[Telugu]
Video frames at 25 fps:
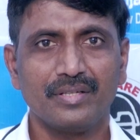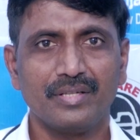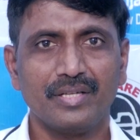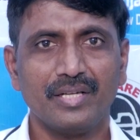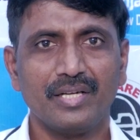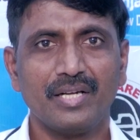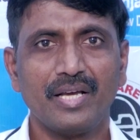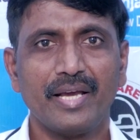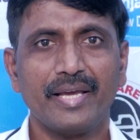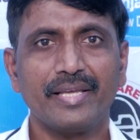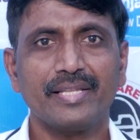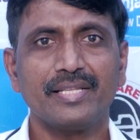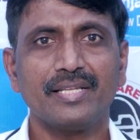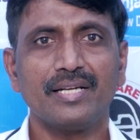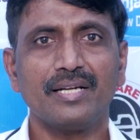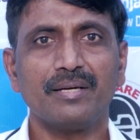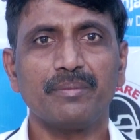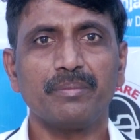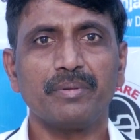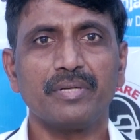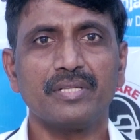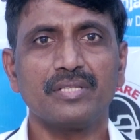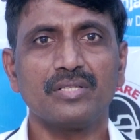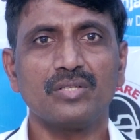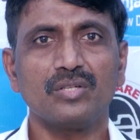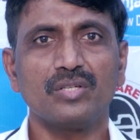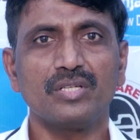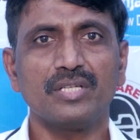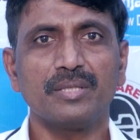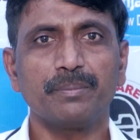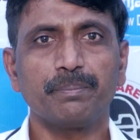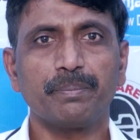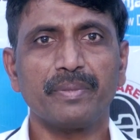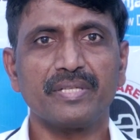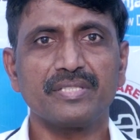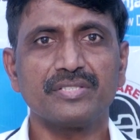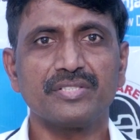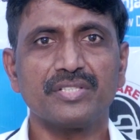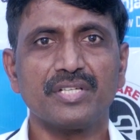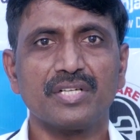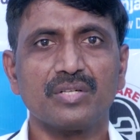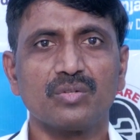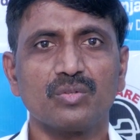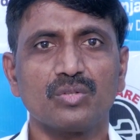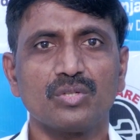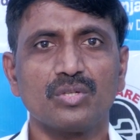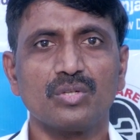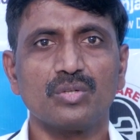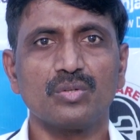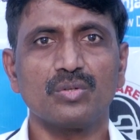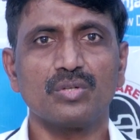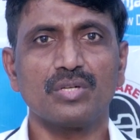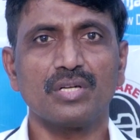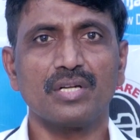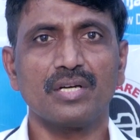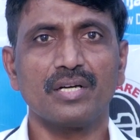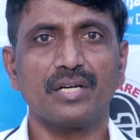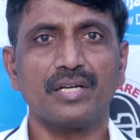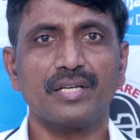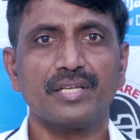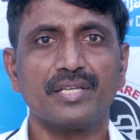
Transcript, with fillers: నేను హైదరాబాద్లోని పంజాగుట్లో ఉన్న